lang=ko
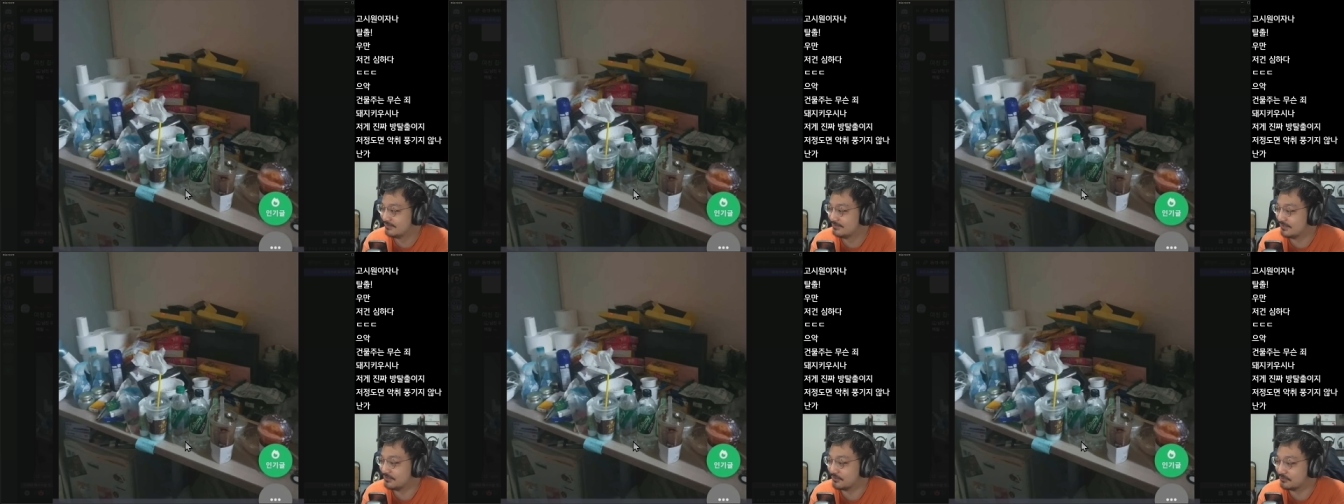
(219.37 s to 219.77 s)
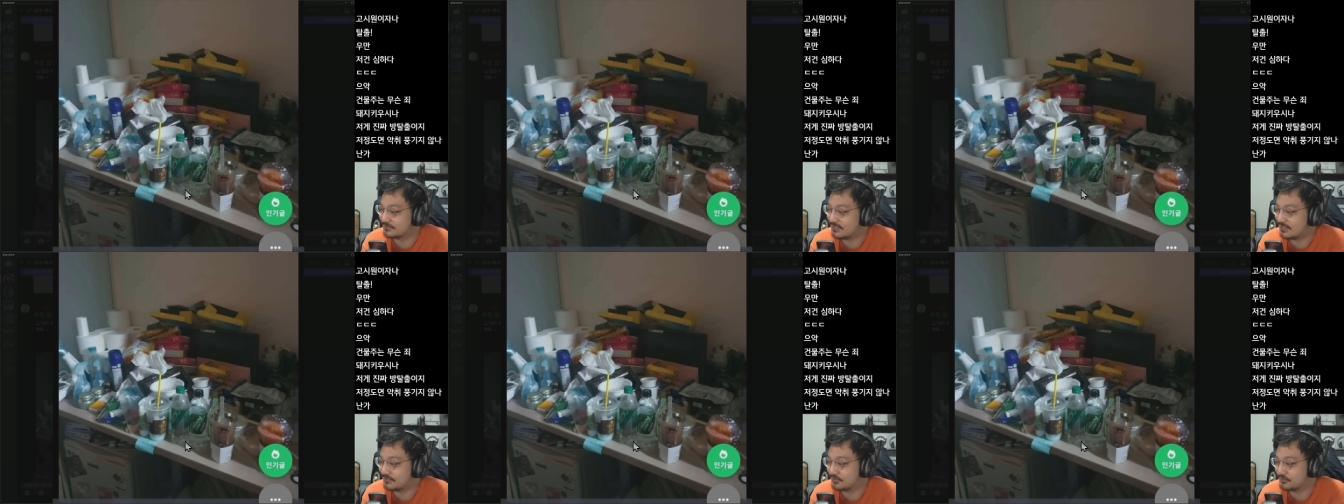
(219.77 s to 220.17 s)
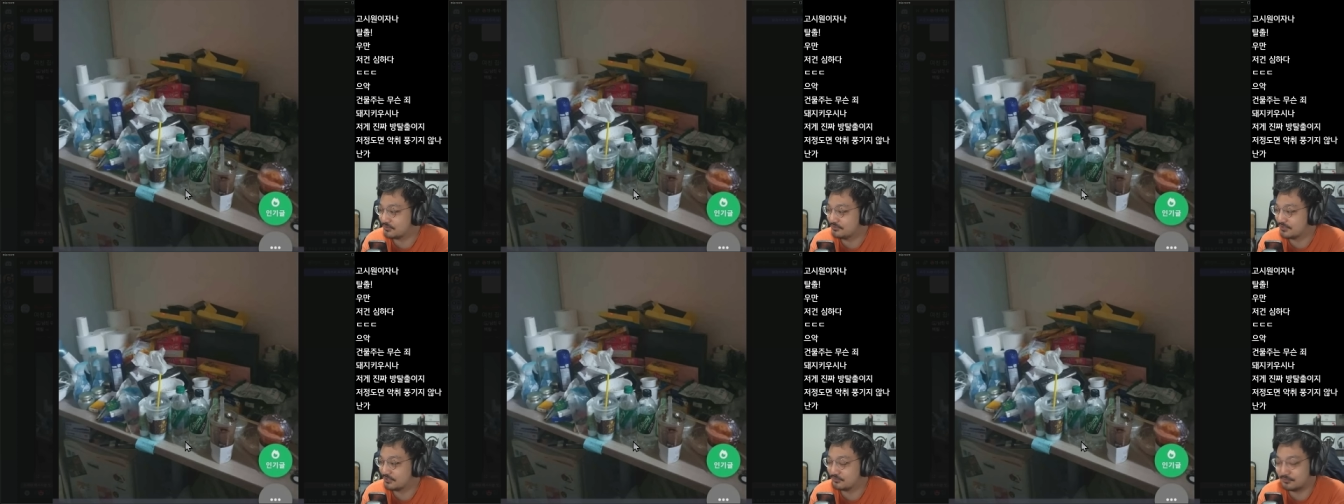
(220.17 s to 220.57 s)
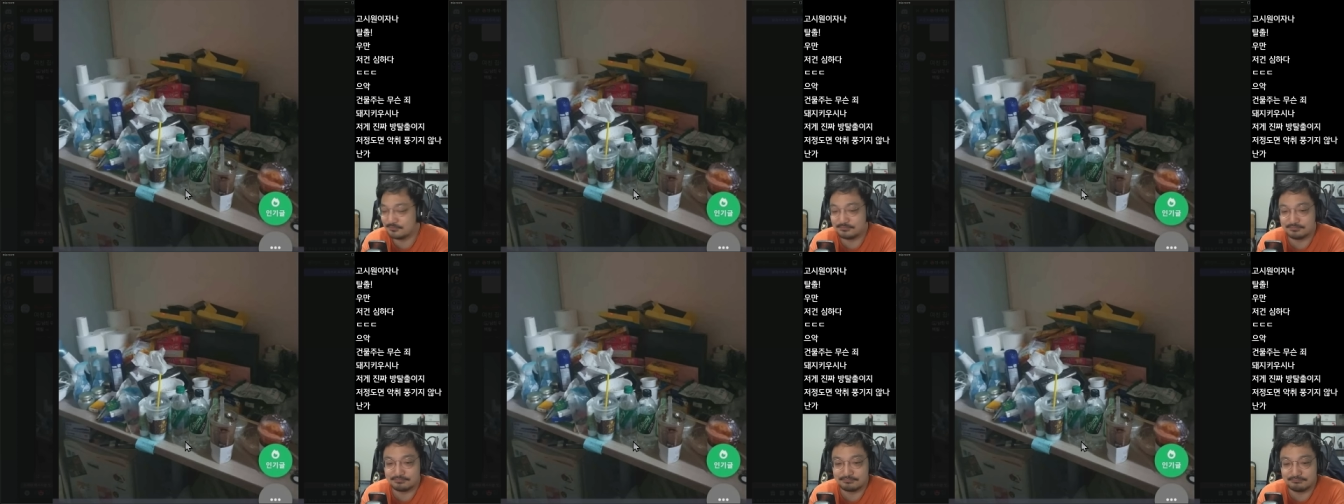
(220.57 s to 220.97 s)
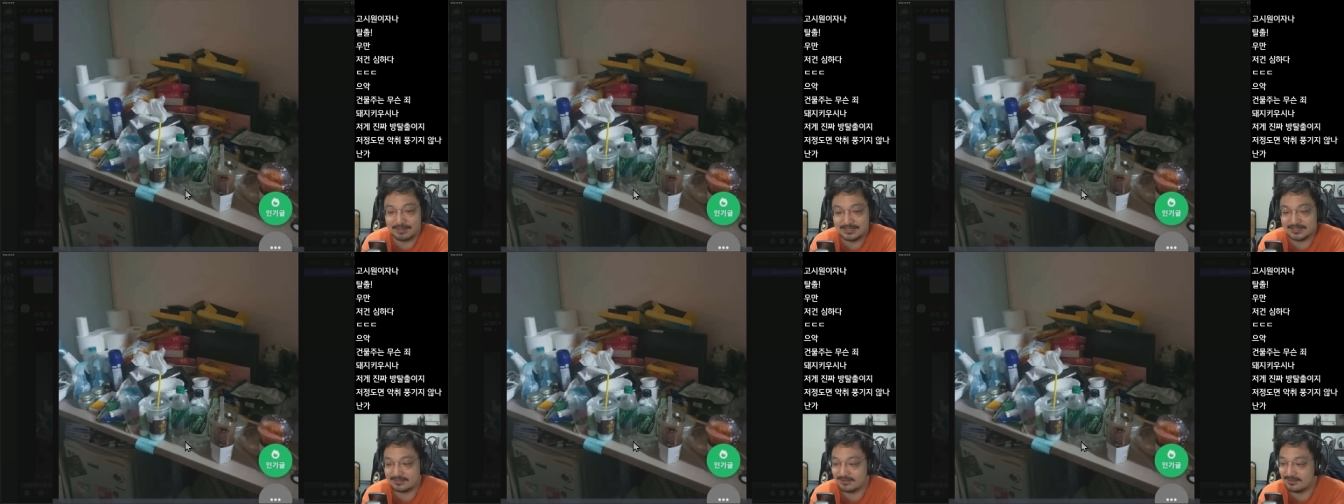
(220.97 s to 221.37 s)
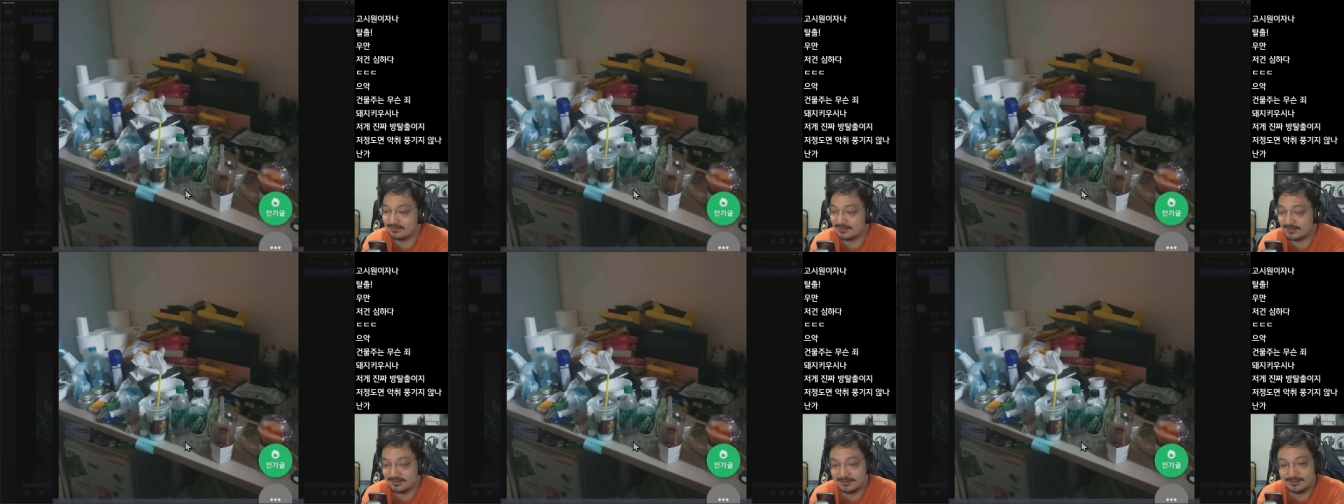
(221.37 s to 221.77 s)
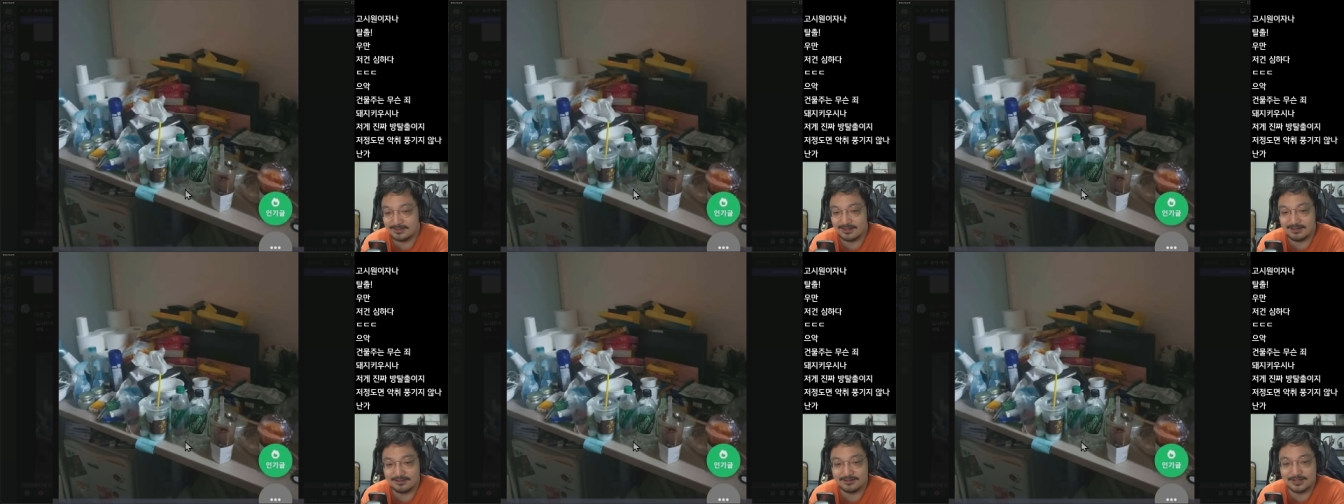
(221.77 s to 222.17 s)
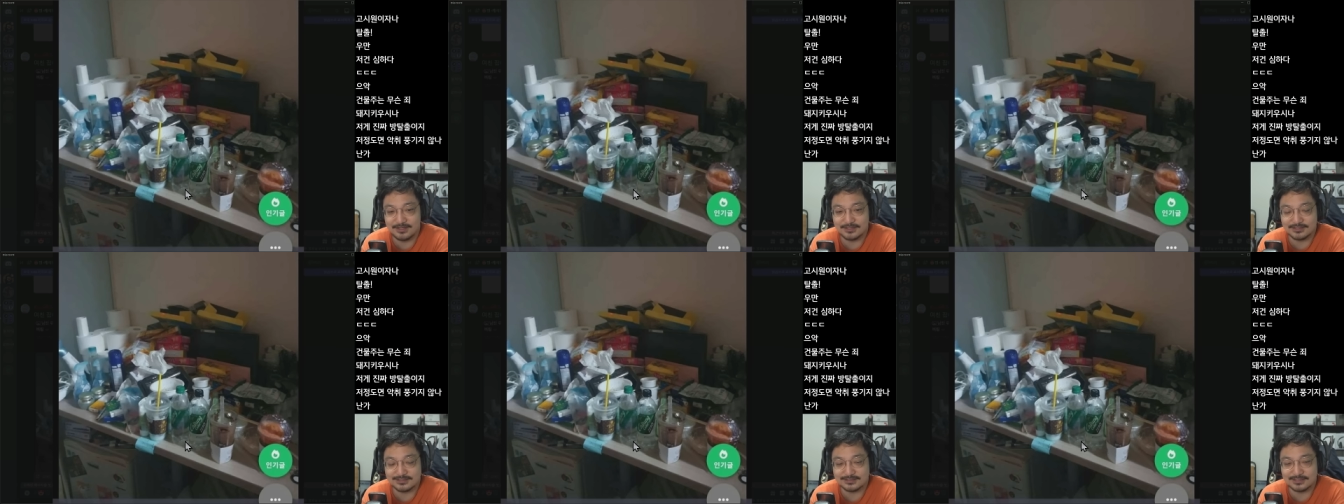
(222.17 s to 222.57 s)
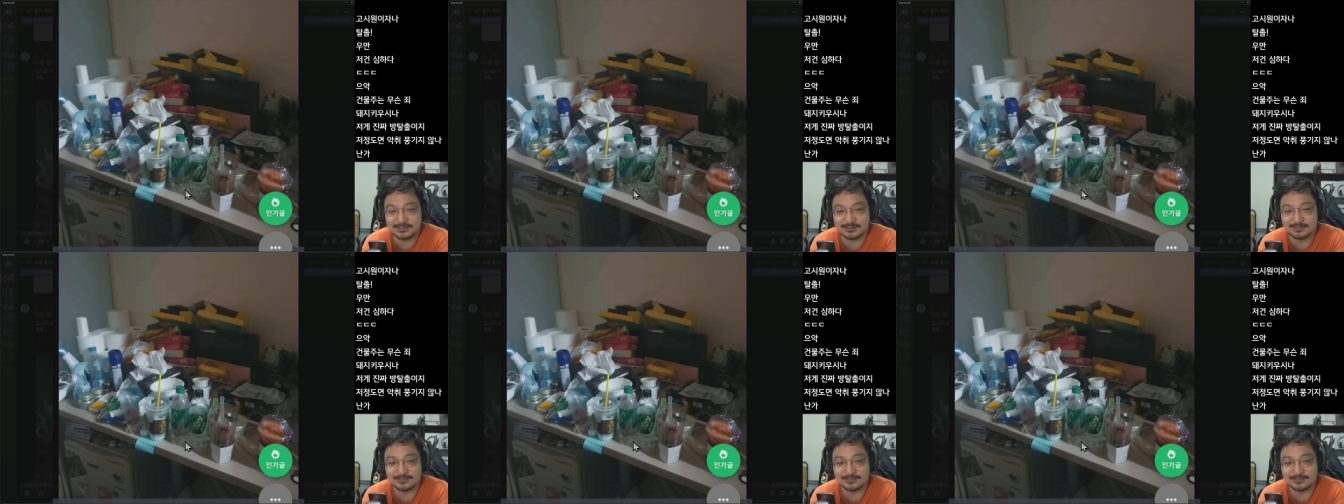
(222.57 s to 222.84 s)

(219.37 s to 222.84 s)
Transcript: 난 여자가 저러는 게좀 많이 깬다 아 진짜